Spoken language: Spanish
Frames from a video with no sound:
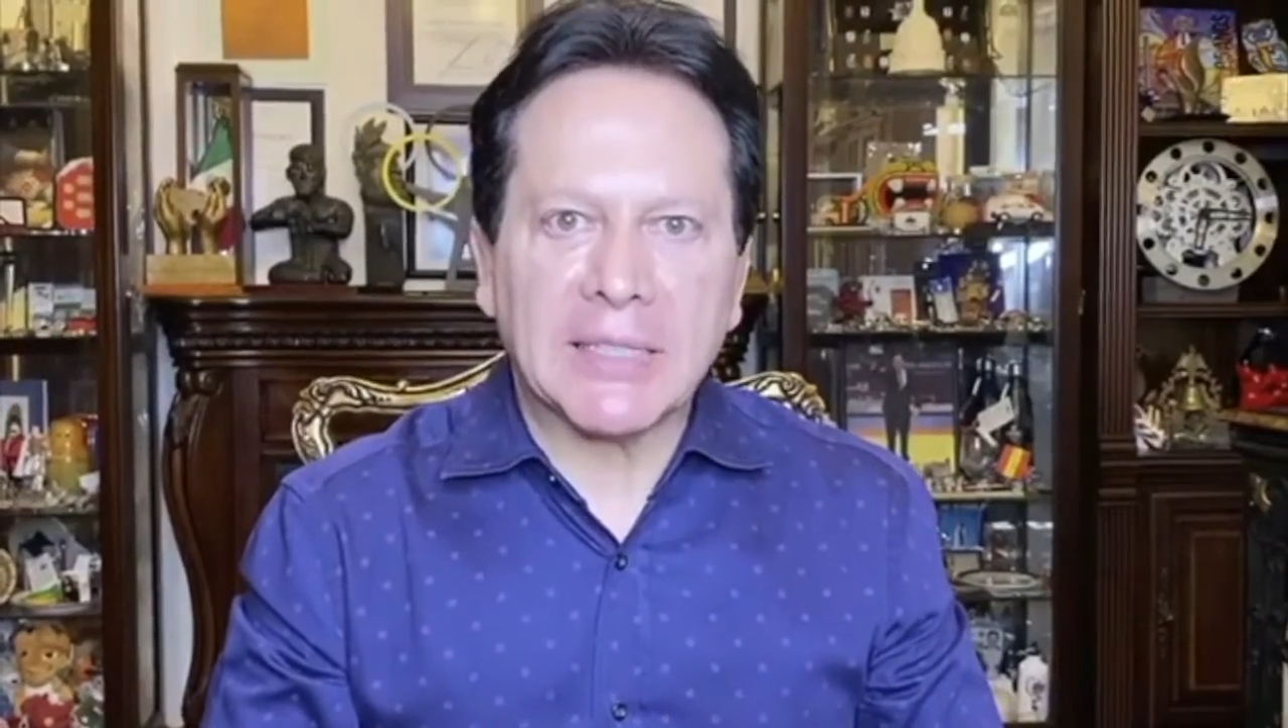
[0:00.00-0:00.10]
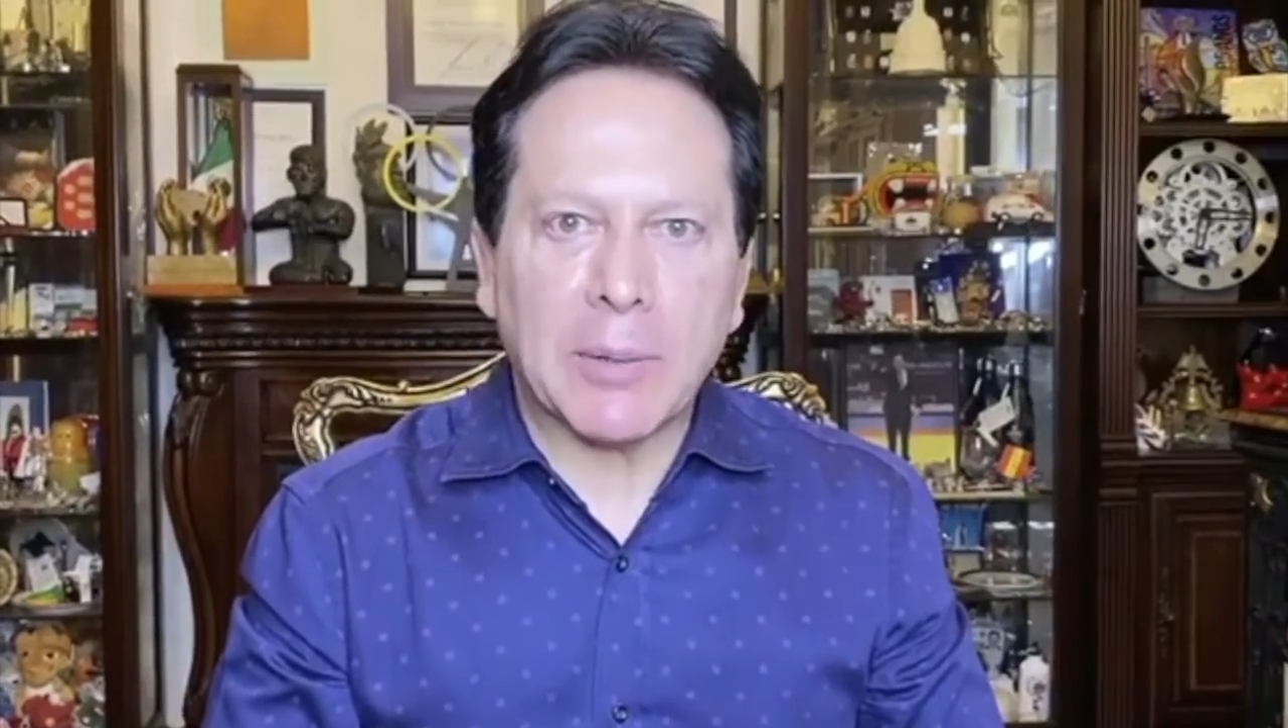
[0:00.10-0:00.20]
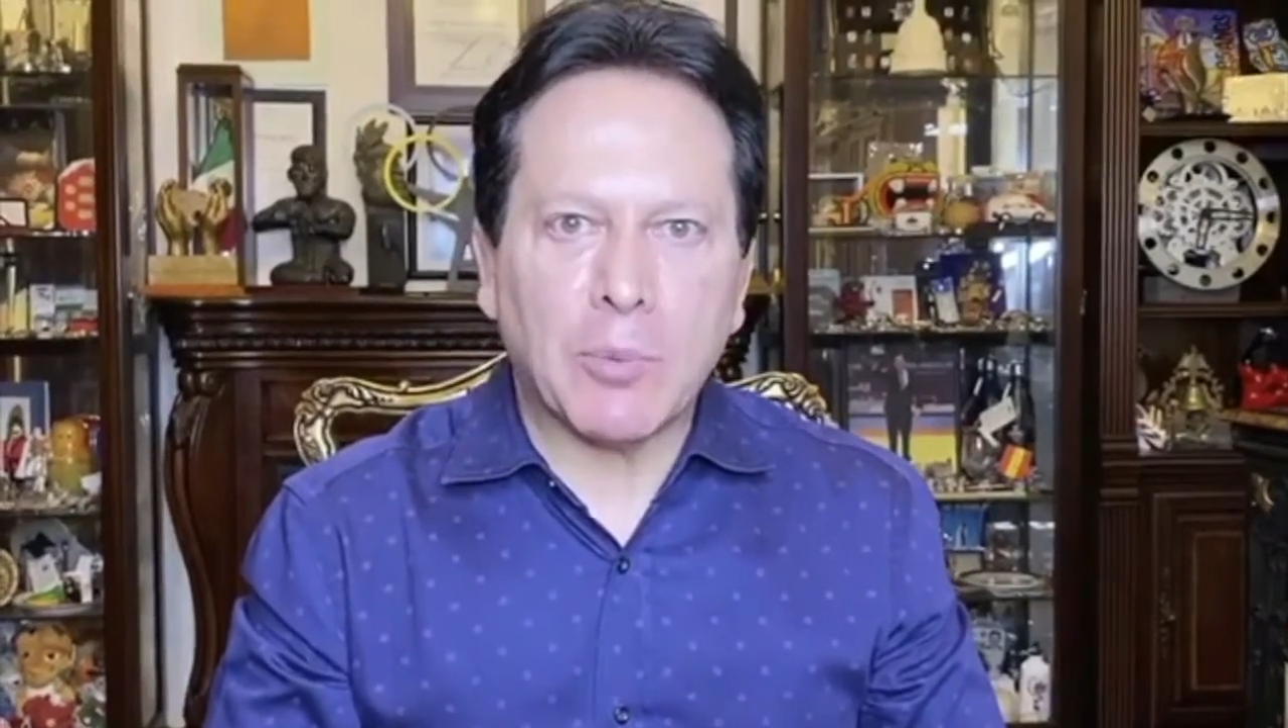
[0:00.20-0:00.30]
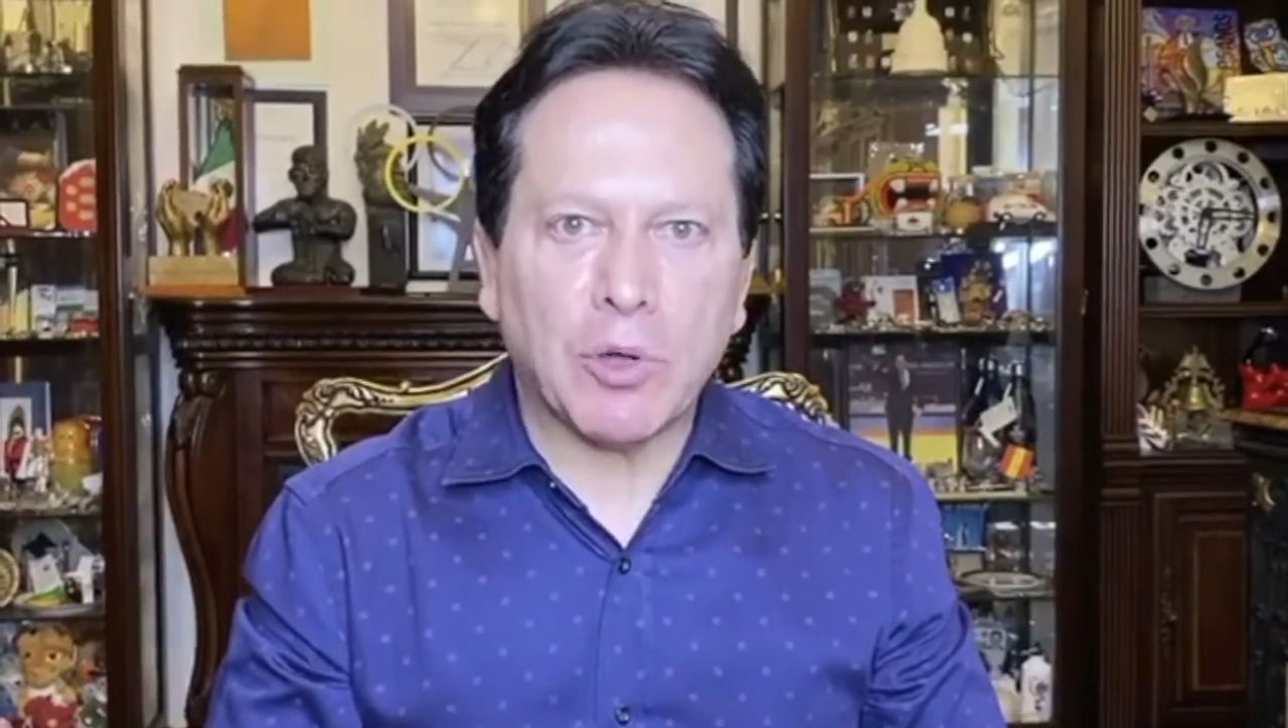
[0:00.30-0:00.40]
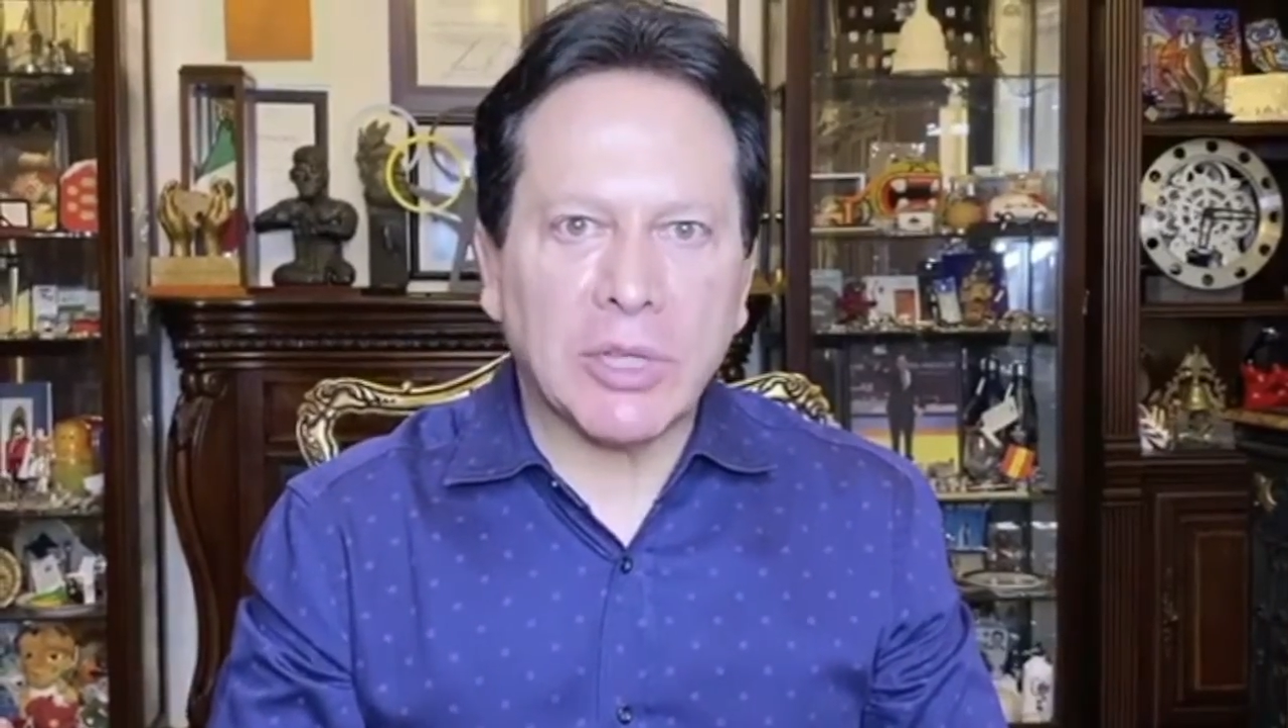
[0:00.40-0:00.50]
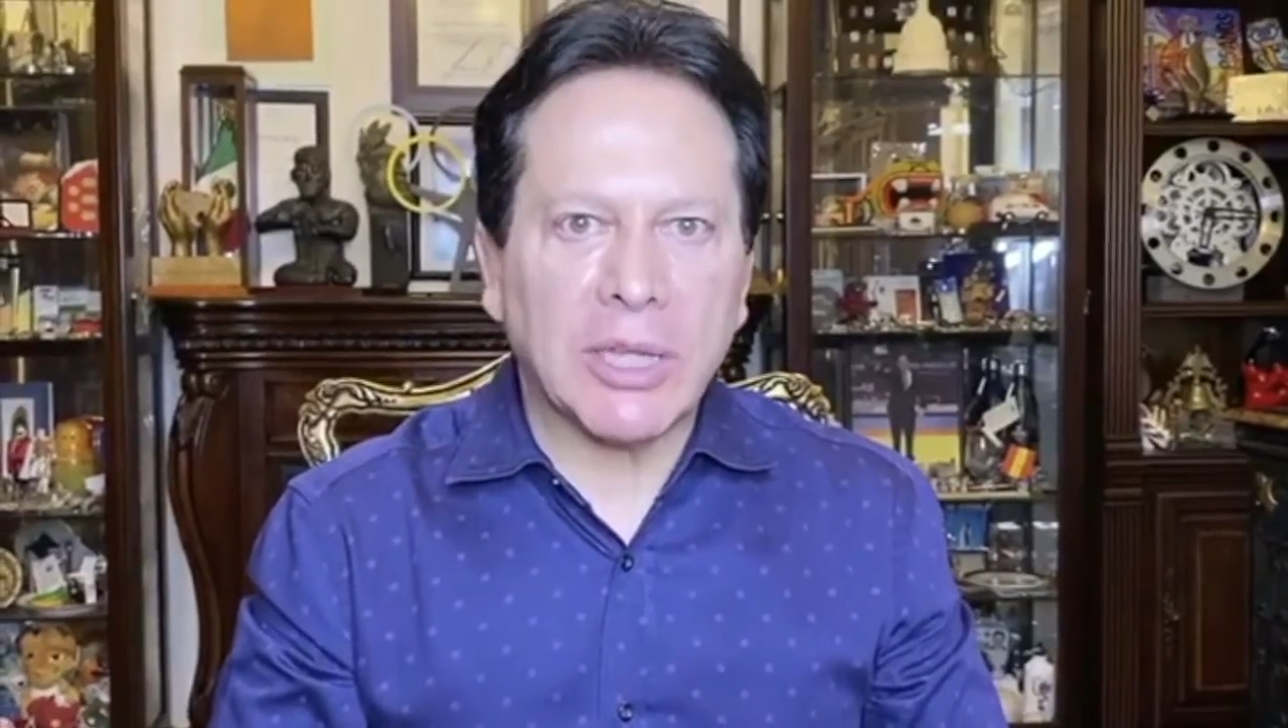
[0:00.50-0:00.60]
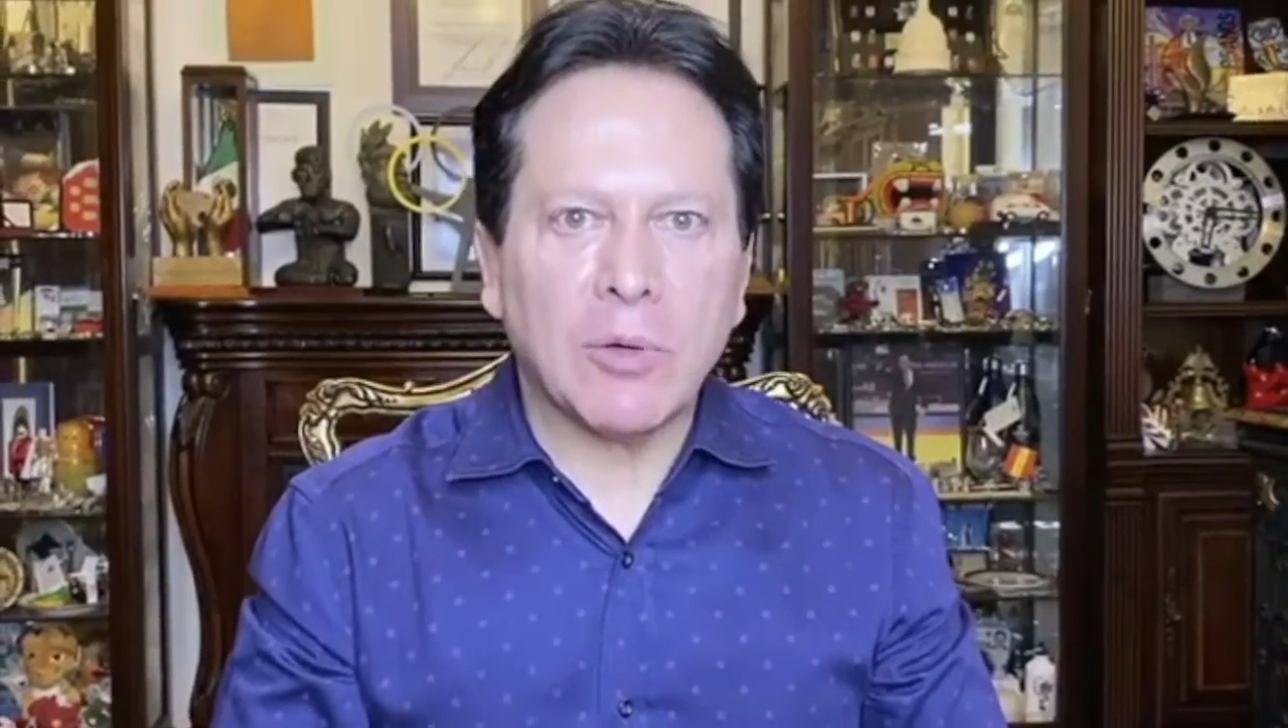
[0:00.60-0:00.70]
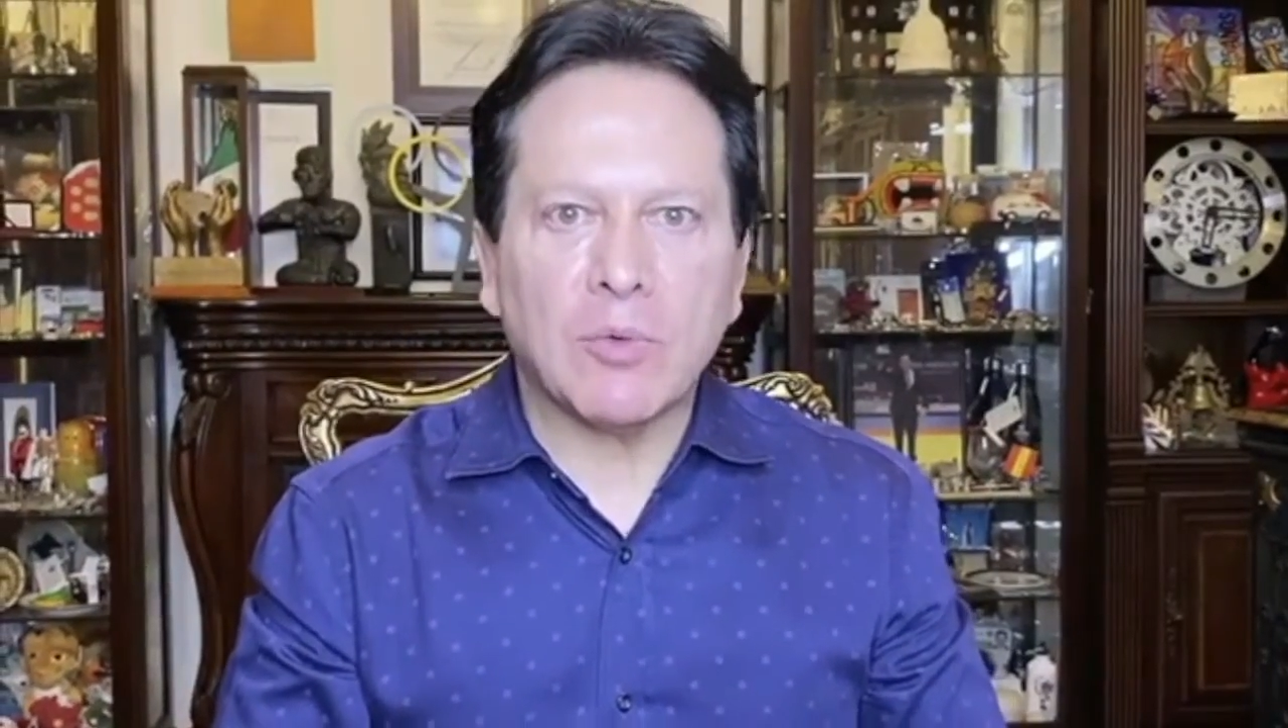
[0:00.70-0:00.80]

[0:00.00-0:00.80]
Zambotti,